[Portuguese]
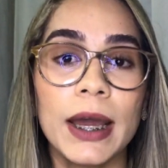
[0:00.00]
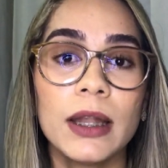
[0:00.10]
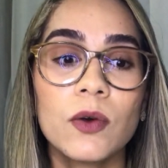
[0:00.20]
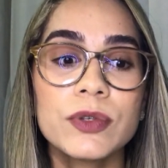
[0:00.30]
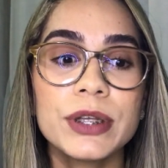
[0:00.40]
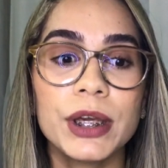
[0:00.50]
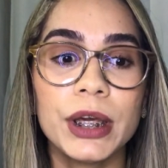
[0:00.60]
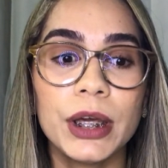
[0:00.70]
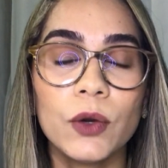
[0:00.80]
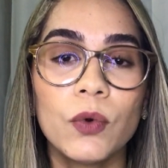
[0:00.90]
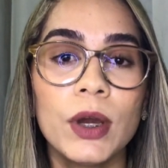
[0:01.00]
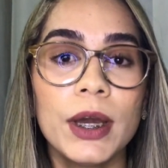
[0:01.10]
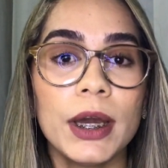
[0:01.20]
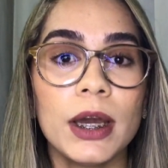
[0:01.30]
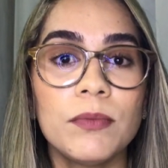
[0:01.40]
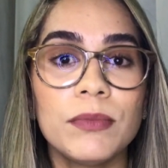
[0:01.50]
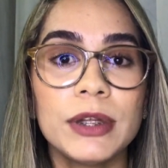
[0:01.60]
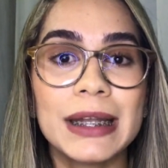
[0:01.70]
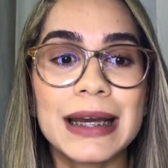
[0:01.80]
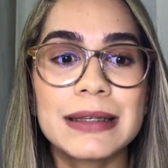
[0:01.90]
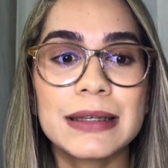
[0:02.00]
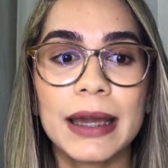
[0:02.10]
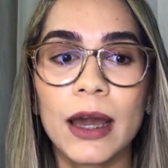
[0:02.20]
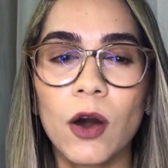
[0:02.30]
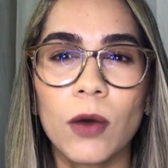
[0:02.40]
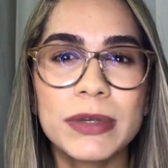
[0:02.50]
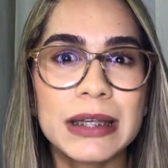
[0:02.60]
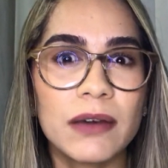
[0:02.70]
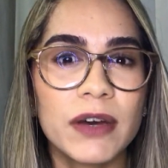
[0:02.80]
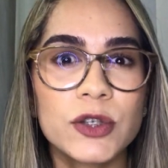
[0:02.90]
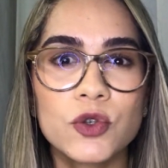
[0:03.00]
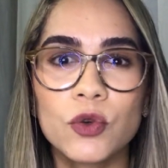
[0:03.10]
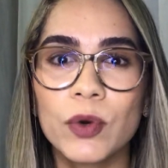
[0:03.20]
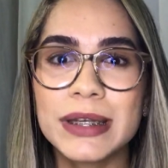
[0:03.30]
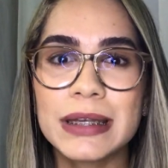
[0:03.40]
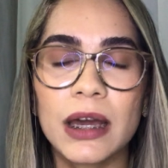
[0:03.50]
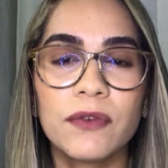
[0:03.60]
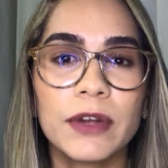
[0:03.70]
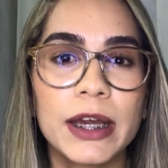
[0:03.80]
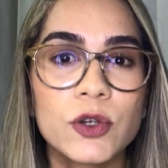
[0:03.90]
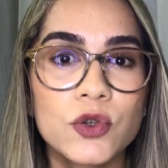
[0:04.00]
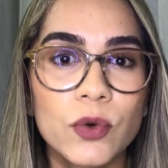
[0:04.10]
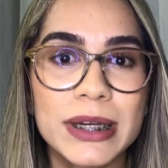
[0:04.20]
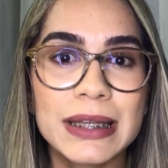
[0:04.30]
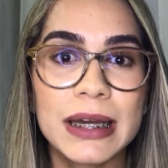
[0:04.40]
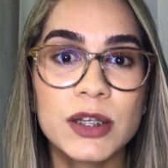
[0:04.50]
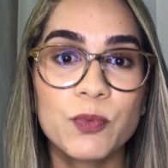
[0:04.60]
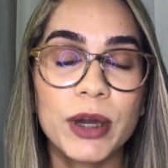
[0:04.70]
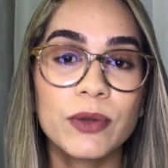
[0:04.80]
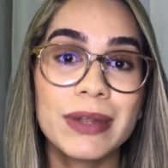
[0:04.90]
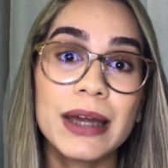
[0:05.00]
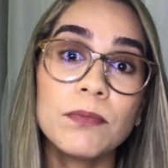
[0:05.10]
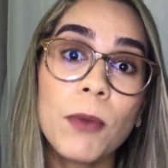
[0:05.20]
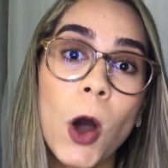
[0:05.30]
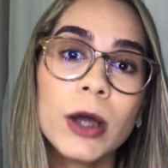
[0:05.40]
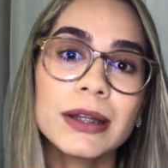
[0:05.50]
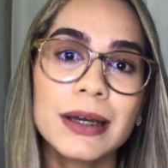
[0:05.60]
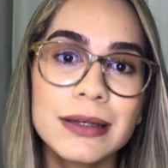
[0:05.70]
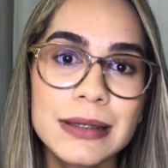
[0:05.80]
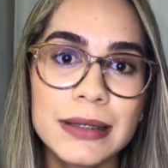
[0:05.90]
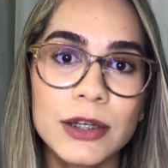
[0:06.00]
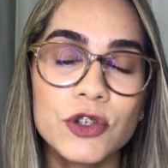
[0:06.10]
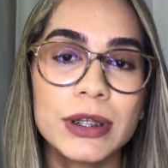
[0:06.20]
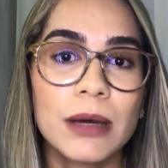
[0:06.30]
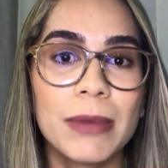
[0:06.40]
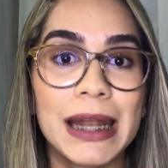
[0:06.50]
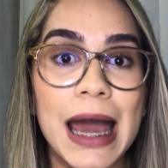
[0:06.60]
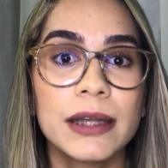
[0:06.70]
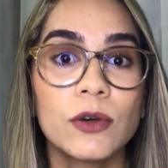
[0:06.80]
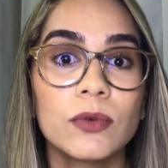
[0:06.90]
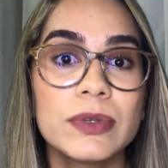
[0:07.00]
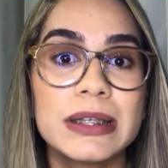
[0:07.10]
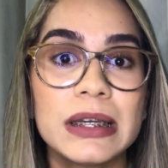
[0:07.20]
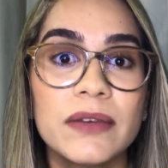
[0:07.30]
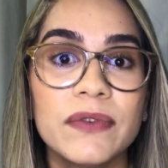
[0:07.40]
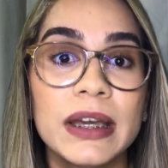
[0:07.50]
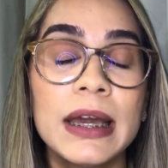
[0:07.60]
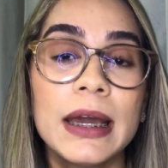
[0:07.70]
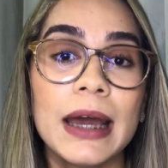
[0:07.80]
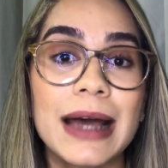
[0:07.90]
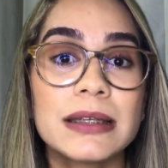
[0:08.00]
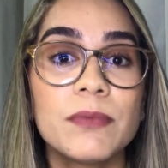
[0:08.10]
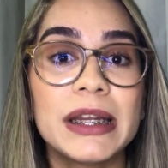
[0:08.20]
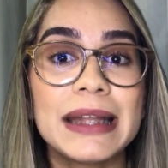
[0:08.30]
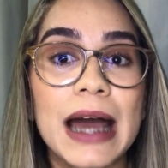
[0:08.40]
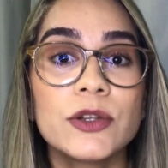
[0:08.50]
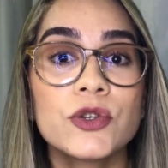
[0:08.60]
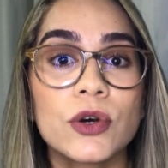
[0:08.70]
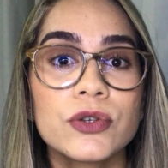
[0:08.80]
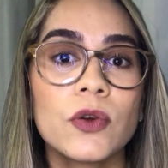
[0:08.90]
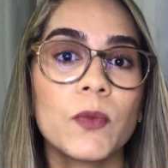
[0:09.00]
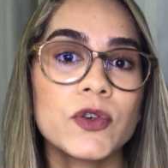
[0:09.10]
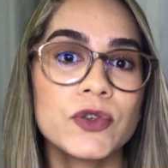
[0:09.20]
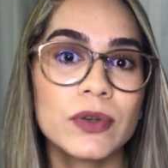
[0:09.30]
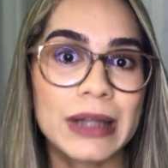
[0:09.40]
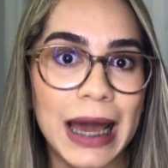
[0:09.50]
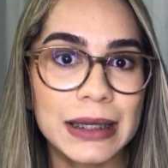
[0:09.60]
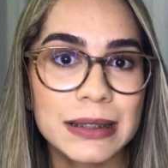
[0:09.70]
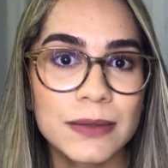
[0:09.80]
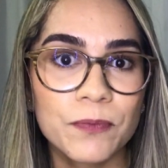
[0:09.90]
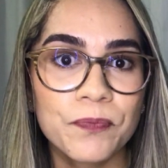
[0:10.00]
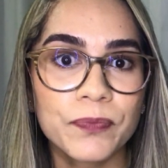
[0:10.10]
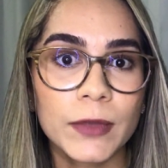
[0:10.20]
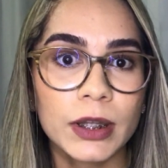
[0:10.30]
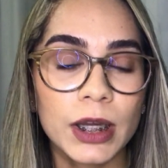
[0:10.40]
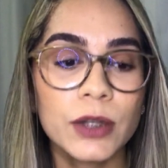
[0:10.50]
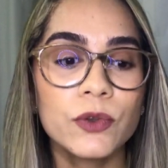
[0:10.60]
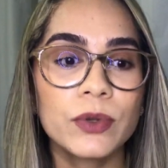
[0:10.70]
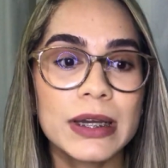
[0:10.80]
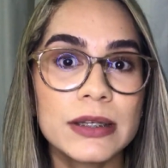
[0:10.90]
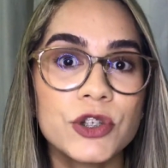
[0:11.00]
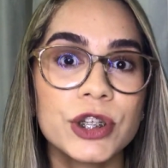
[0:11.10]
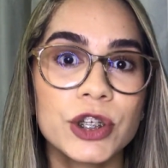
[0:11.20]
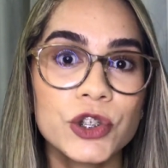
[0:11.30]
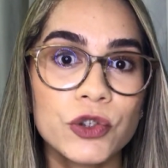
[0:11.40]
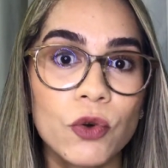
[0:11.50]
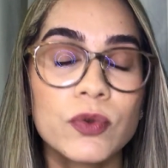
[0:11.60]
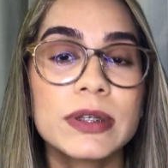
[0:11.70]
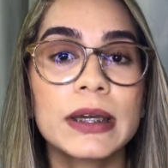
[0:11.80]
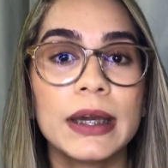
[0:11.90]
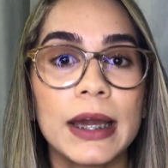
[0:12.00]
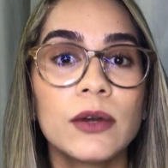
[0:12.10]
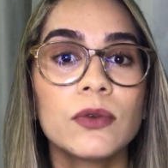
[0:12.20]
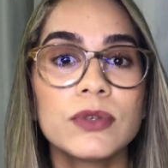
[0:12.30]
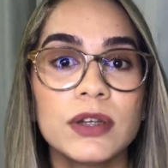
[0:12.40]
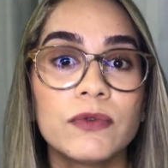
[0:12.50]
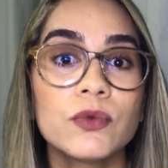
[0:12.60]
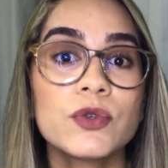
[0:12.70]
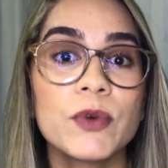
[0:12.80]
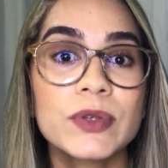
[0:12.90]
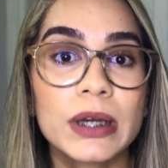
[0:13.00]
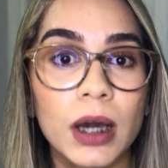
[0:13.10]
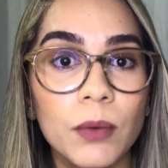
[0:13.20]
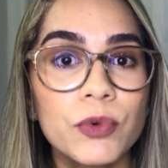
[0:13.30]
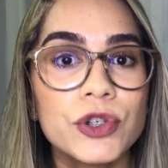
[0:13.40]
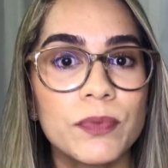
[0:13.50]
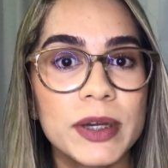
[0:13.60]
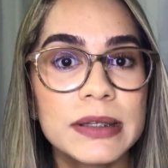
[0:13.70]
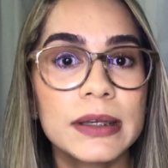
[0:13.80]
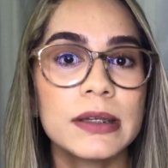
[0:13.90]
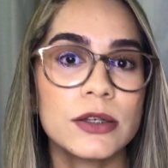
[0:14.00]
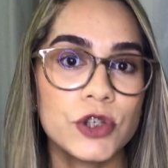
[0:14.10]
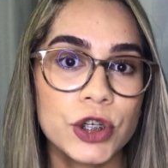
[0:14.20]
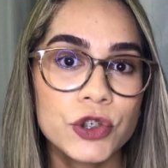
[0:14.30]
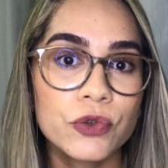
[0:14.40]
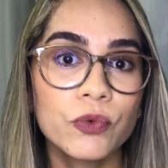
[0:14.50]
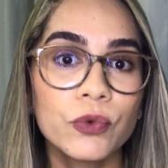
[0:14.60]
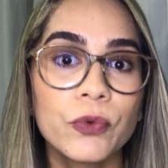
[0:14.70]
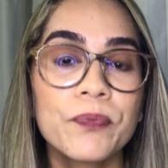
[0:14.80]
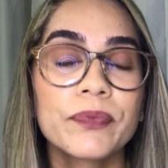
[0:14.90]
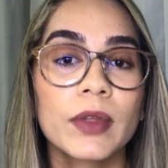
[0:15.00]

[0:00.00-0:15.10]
ela conseguiu é, me trazer observações e reflexões a respeito da importância de trabalhar, inclusive, as habilidades socioemocionais dentro desses transtornos, que é inclusive um dos meus campos de pesquisa e de estudo